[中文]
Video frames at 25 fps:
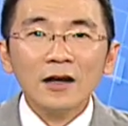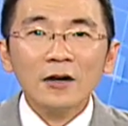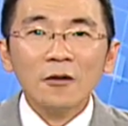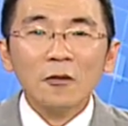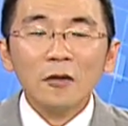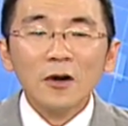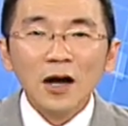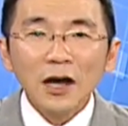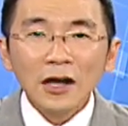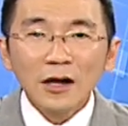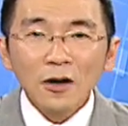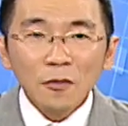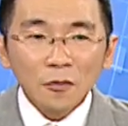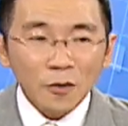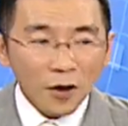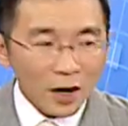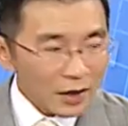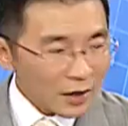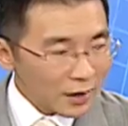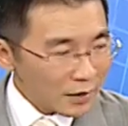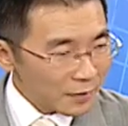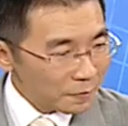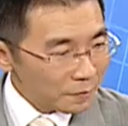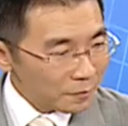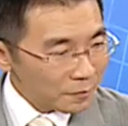我改一个
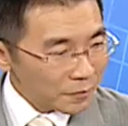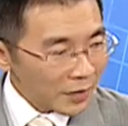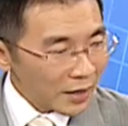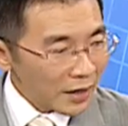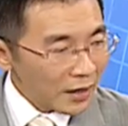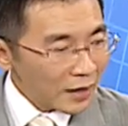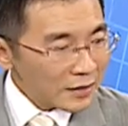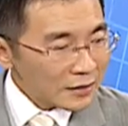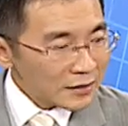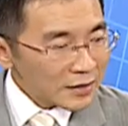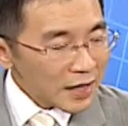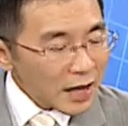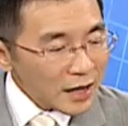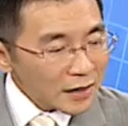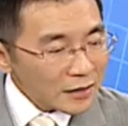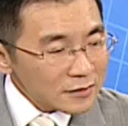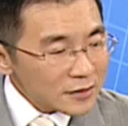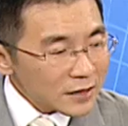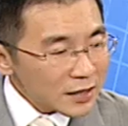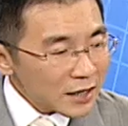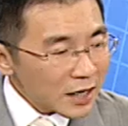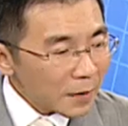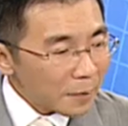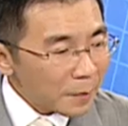walking，当这个